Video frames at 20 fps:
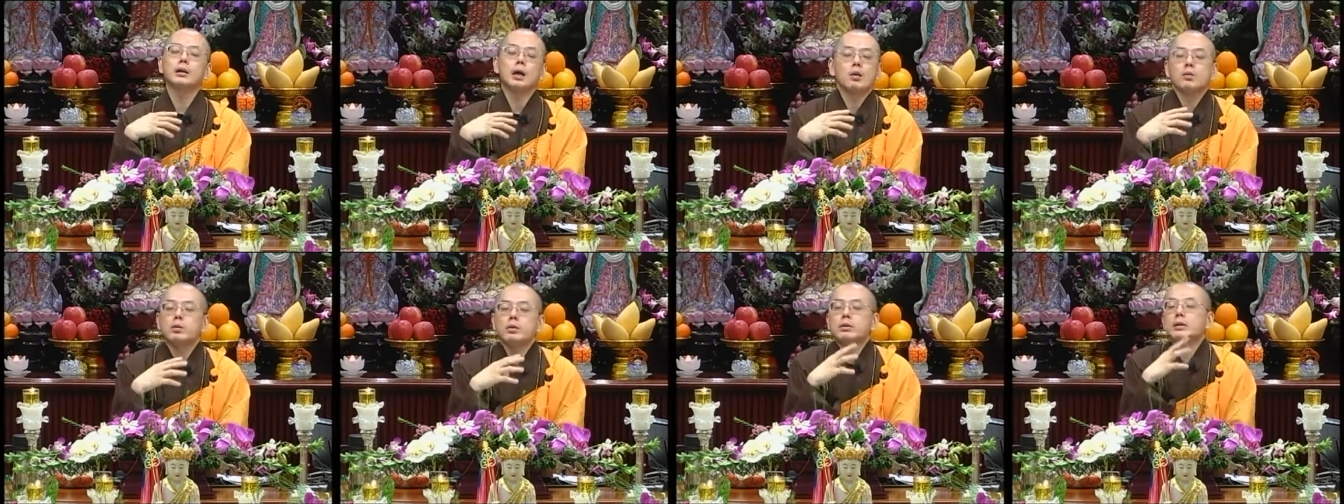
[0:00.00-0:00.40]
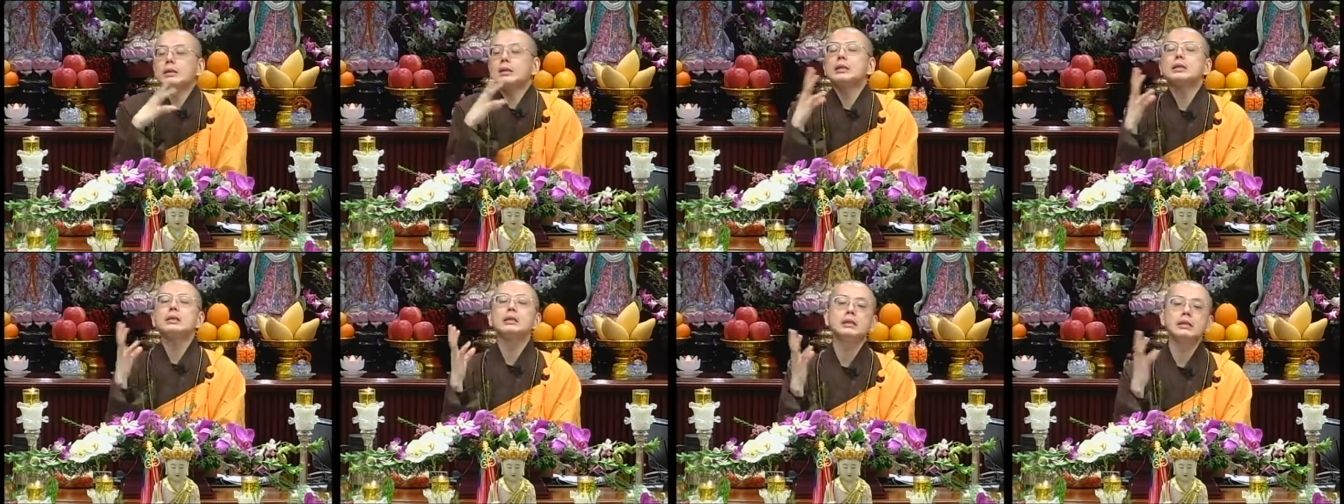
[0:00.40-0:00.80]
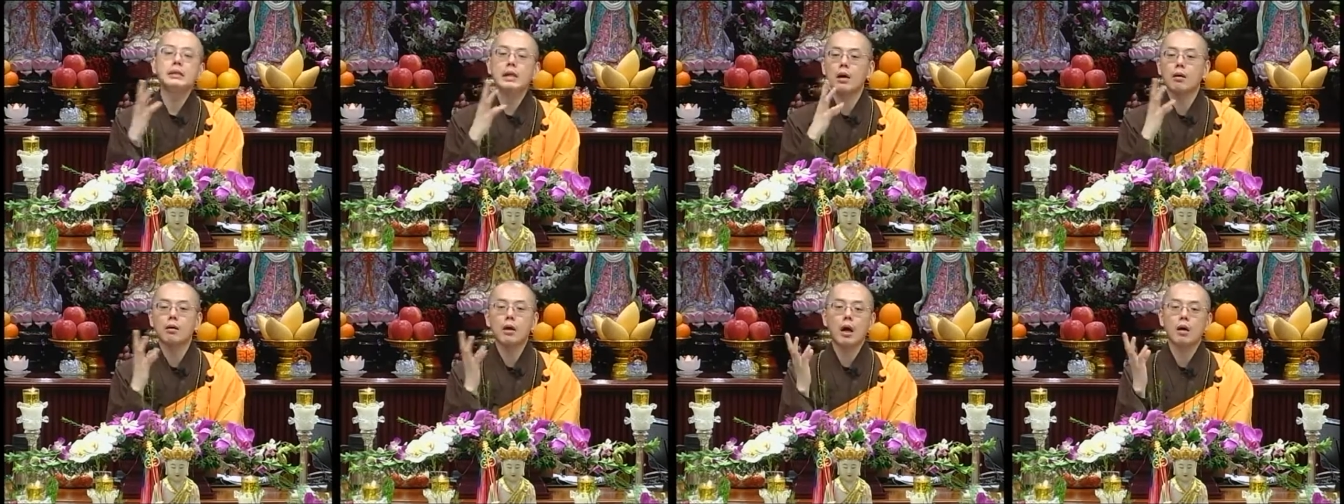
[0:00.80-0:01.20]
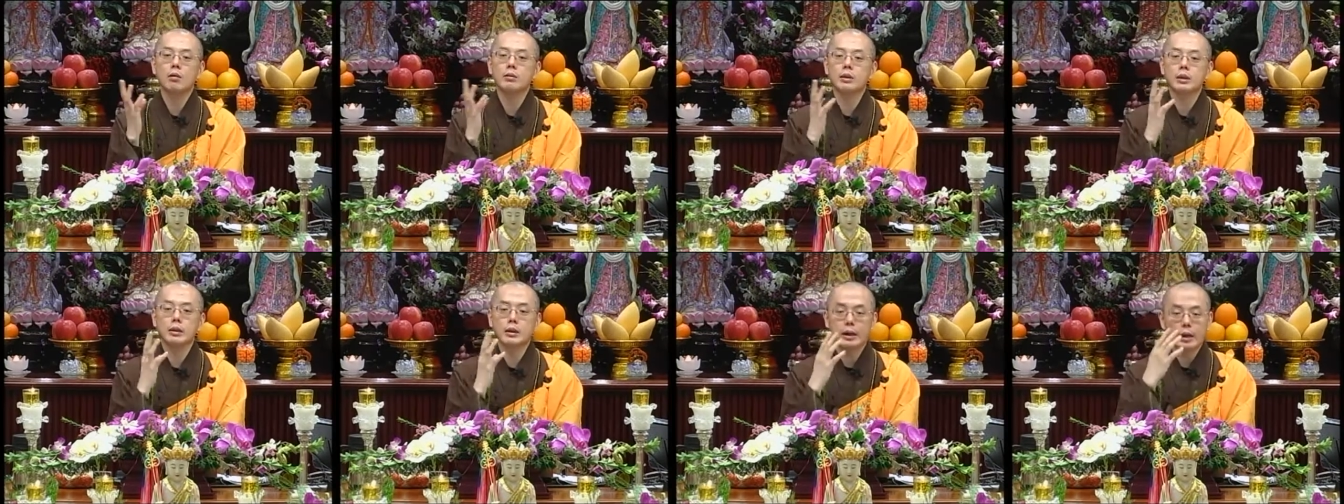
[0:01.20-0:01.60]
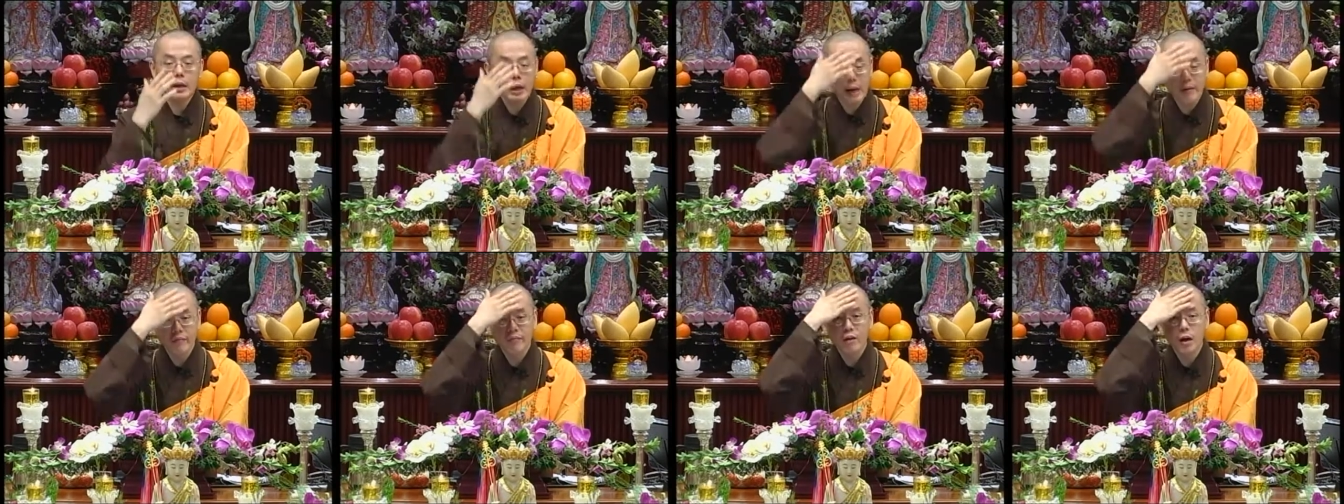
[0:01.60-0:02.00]
然后就惊叫了好几天，
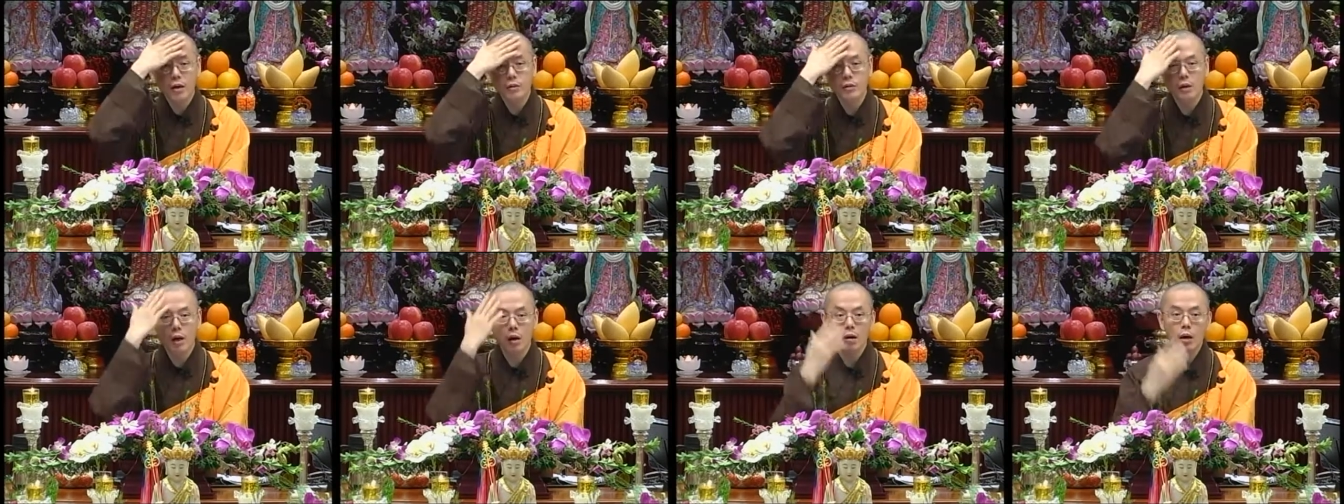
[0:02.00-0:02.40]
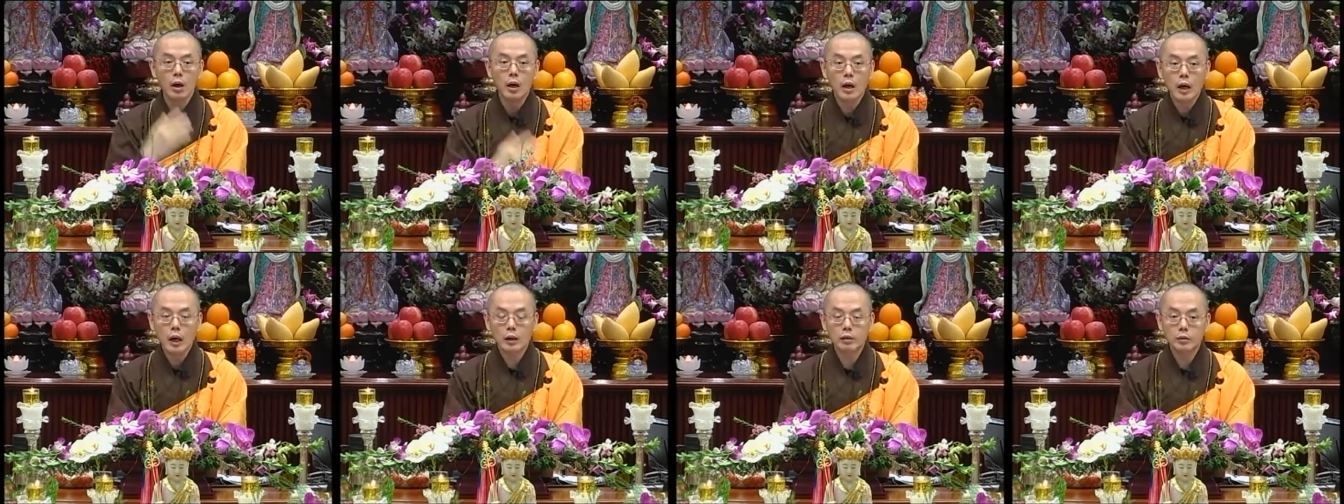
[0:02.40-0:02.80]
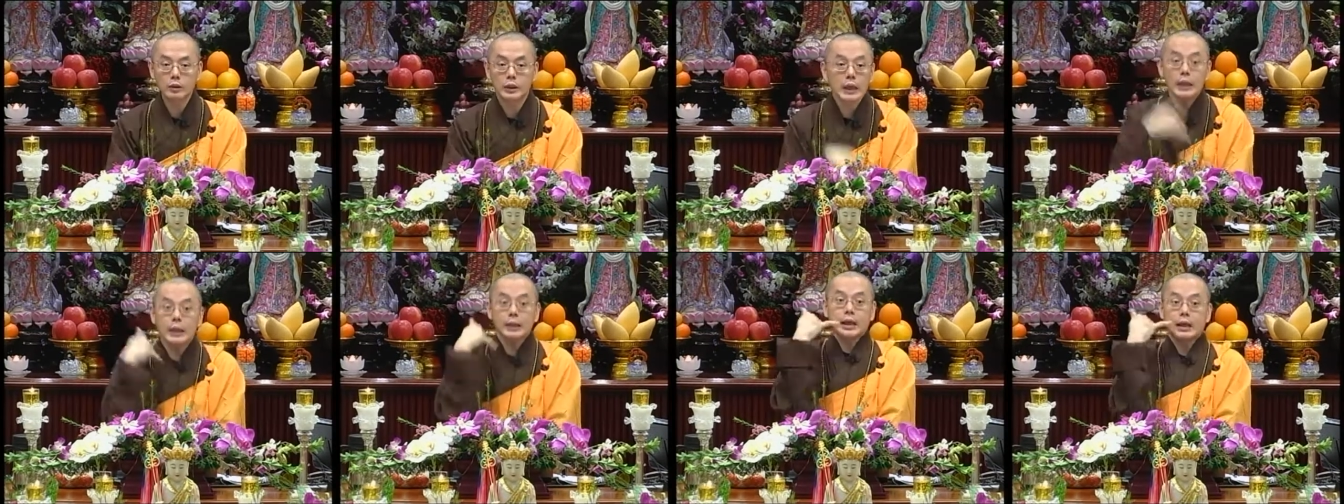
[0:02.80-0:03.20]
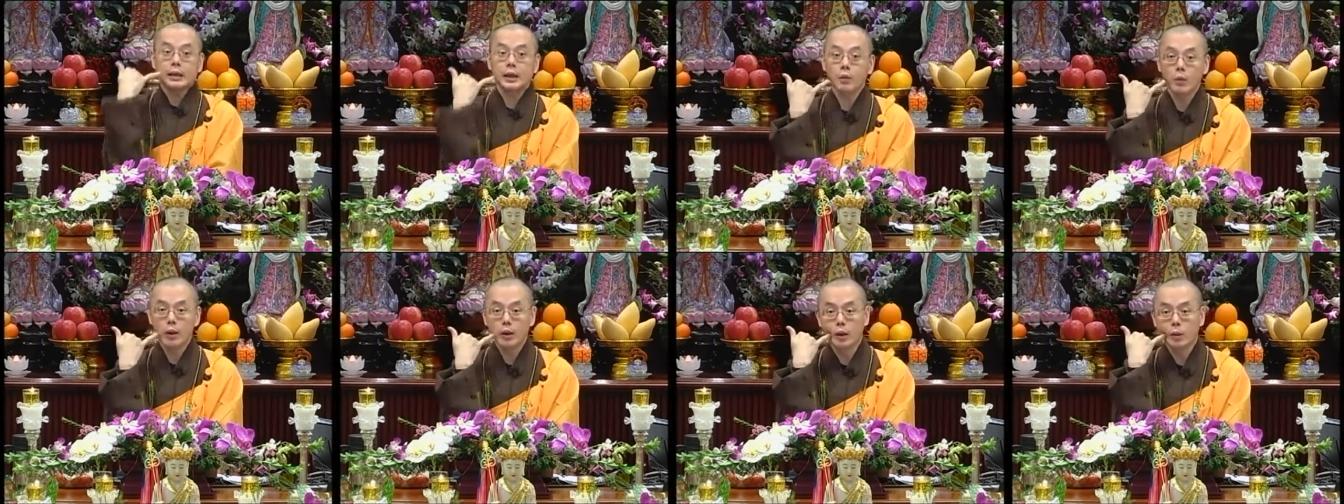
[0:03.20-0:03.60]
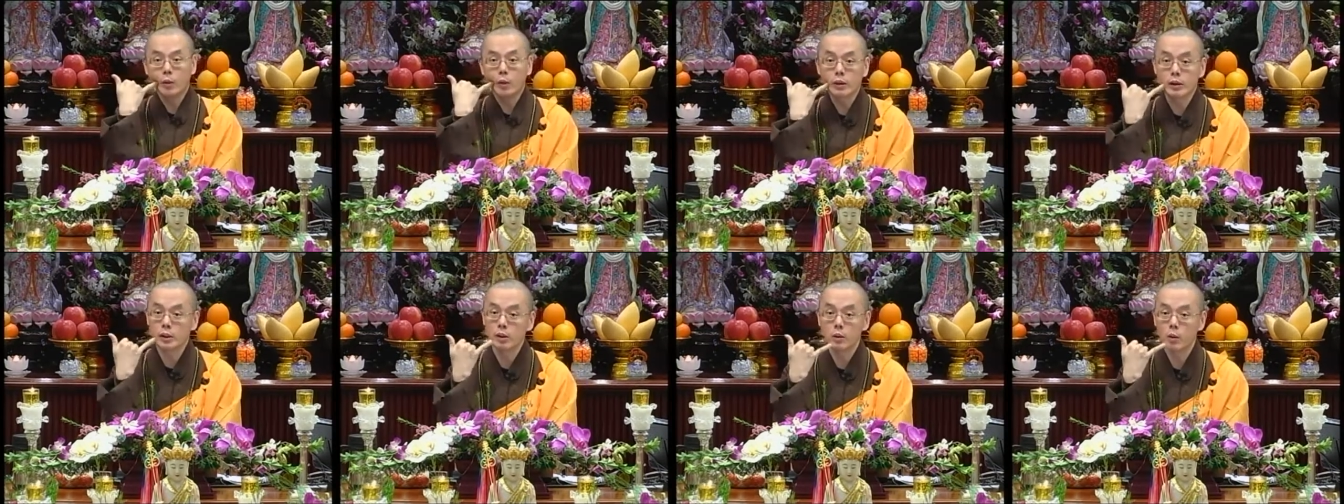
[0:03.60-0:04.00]
还发烧，他就第一个打电话给
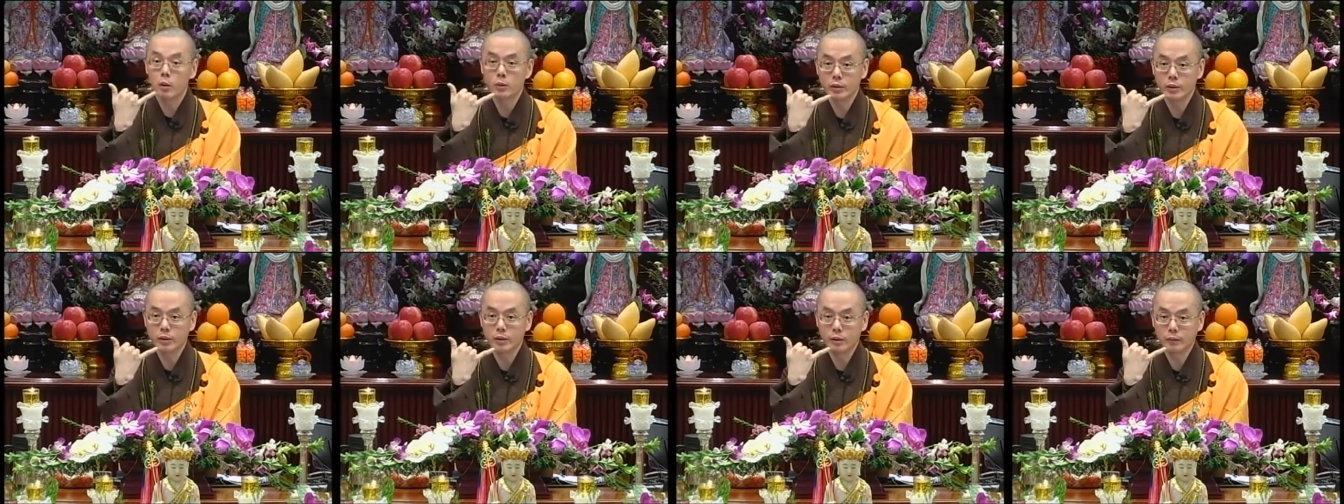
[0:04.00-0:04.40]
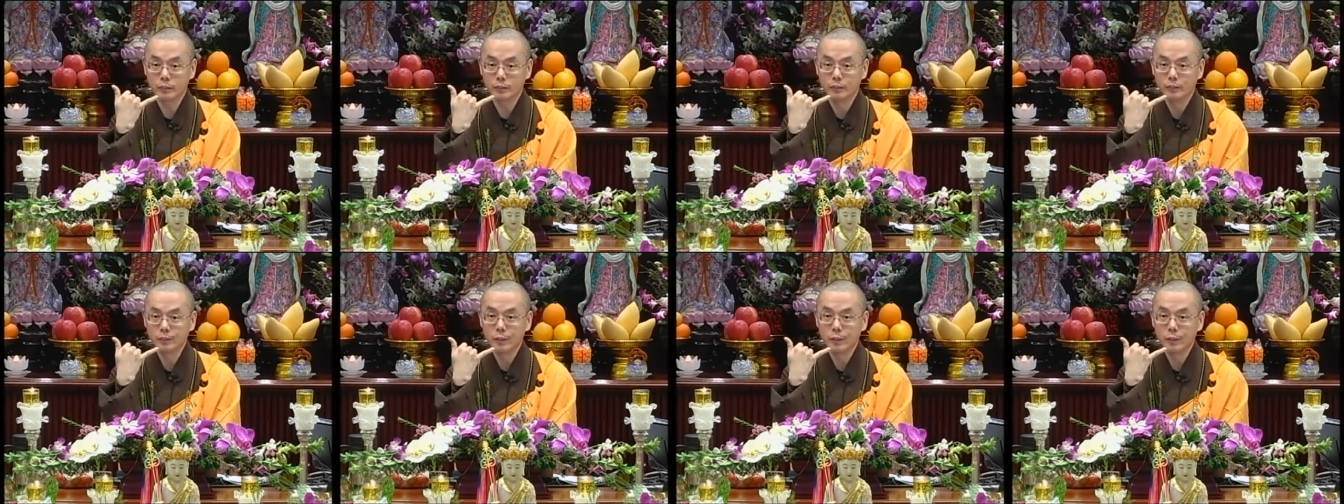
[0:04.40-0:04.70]
我，新公师，